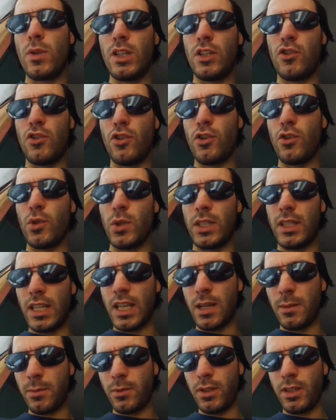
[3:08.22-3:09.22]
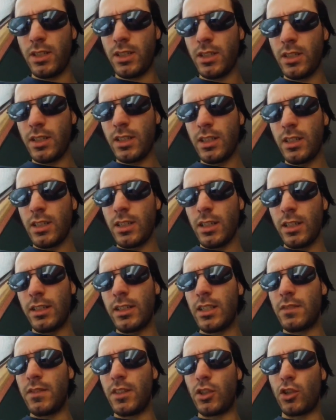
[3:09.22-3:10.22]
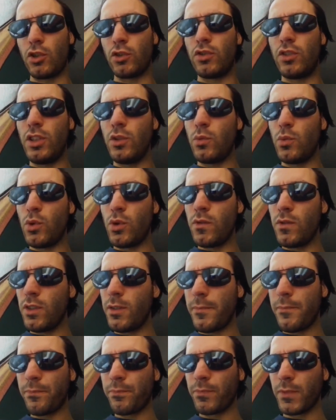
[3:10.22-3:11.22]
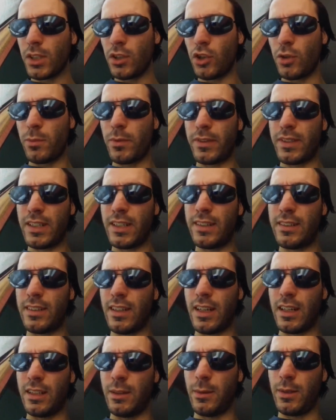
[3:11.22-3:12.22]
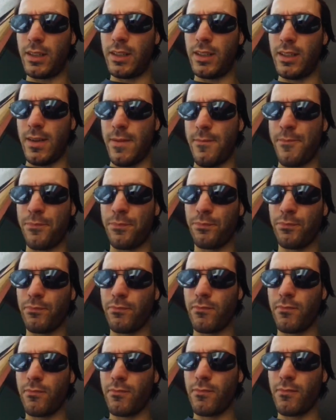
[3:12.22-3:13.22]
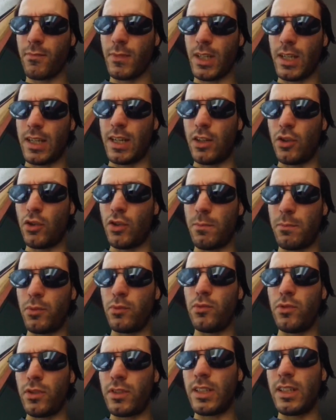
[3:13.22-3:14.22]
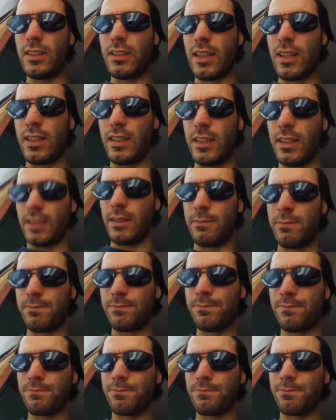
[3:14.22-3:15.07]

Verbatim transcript: in quel giorno a Napoli nevicò di nuovo dopo 30 anni, perché erano appunto 30 anni che,